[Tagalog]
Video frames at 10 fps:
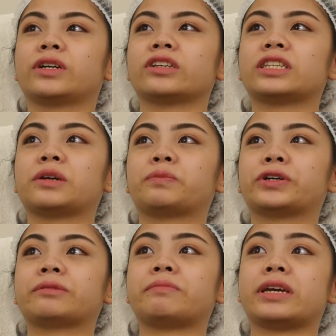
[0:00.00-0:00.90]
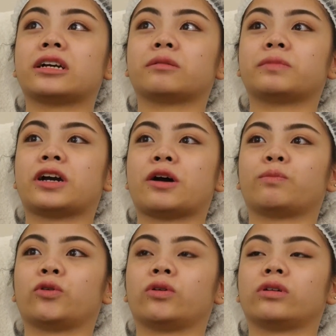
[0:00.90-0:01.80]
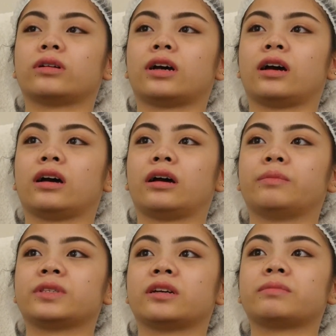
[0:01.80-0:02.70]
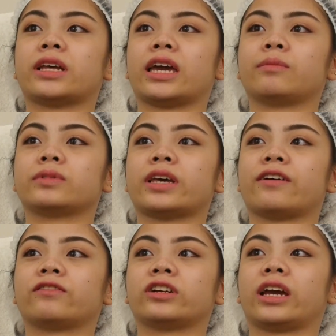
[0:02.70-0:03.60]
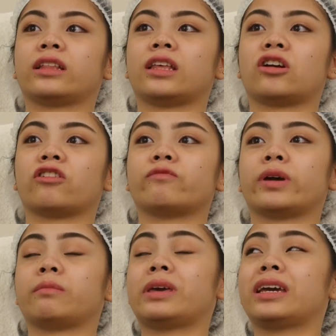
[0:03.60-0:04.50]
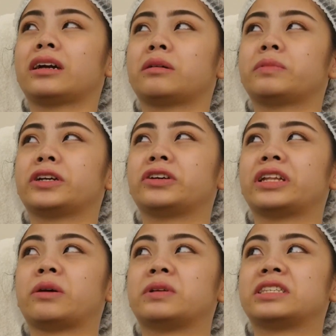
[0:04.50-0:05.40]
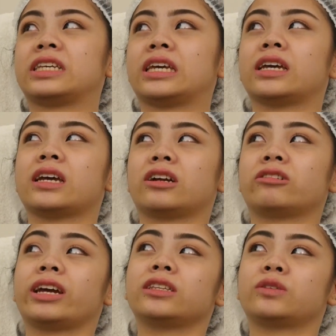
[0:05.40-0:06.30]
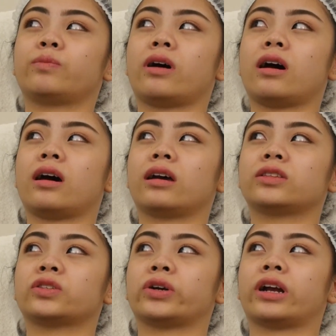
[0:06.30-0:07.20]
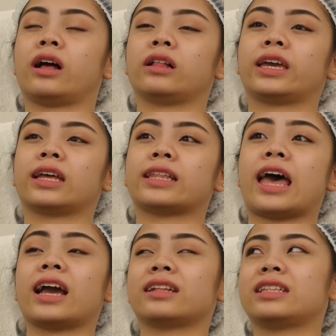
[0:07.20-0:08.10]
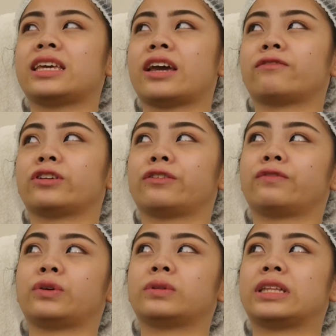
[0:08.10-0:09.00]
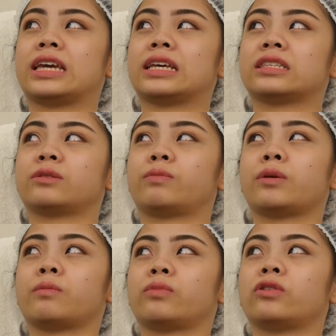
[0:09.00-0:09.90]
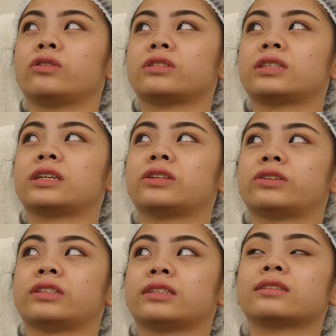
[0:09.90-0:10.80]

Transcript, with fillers: because I put makeup nga po, um, sometimes after I take off my makeup, oh, then okay. I will see red spots yes. or I'll get acne after a few days, right. pimples, yes. Man.